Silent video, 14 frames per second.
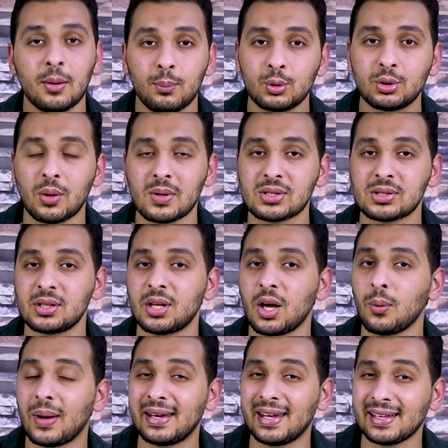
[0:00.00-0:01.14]
متوسطه
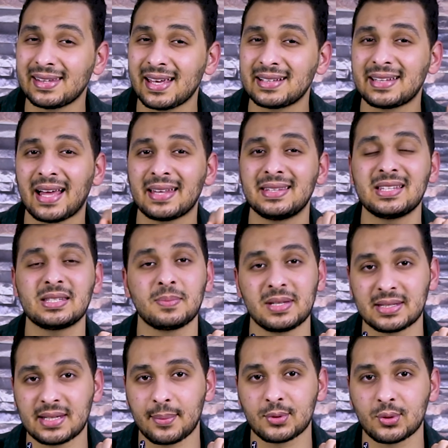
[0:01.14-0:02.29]
وهنحتاج تحديث
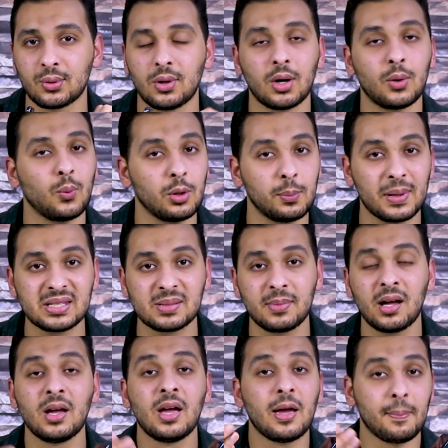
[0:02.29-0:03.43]
من سامسونج والبصمه